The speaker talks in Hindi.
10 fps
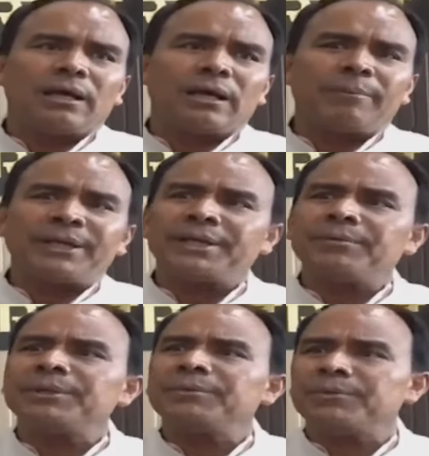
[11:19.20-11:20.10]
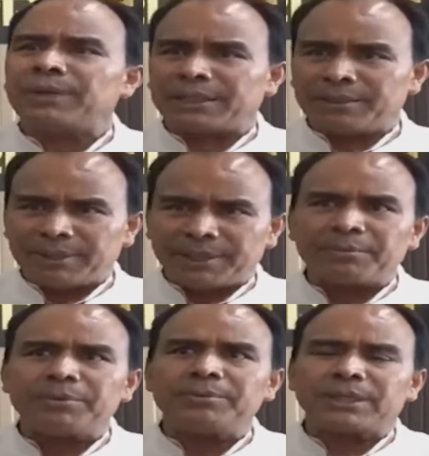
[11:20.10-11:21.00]
आ, मैंने अभी विभागीय
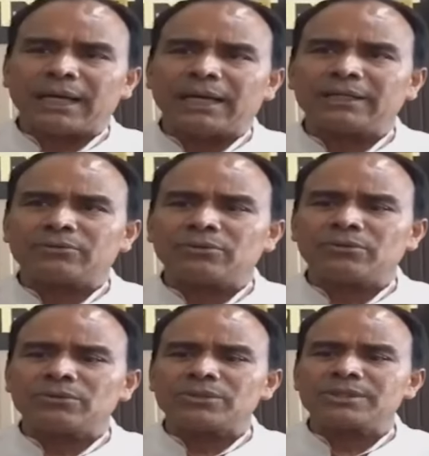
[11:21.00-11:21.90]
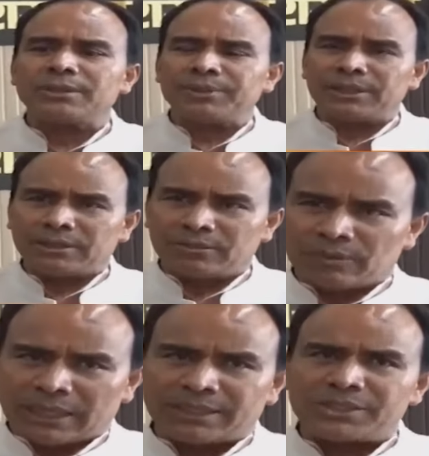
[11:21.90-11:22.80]
बैठक में भी कहा है तो सभी
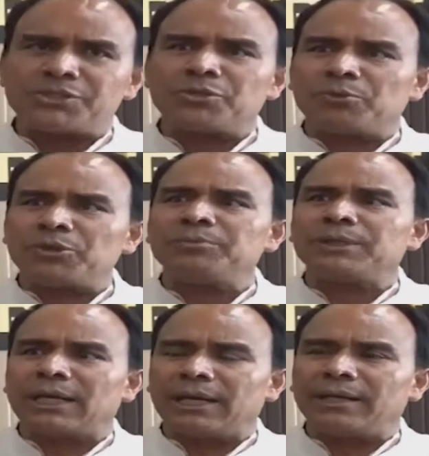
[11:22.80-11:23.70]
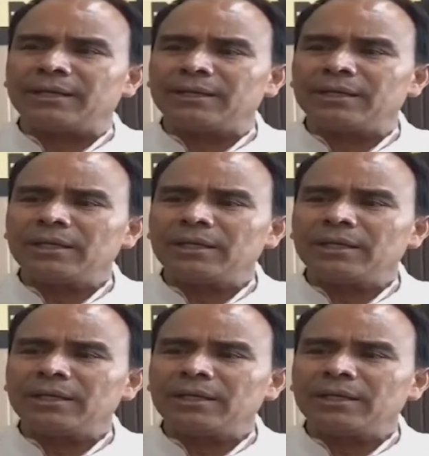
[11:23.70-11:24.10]
वहाँ के सीओमन ने भी कहा है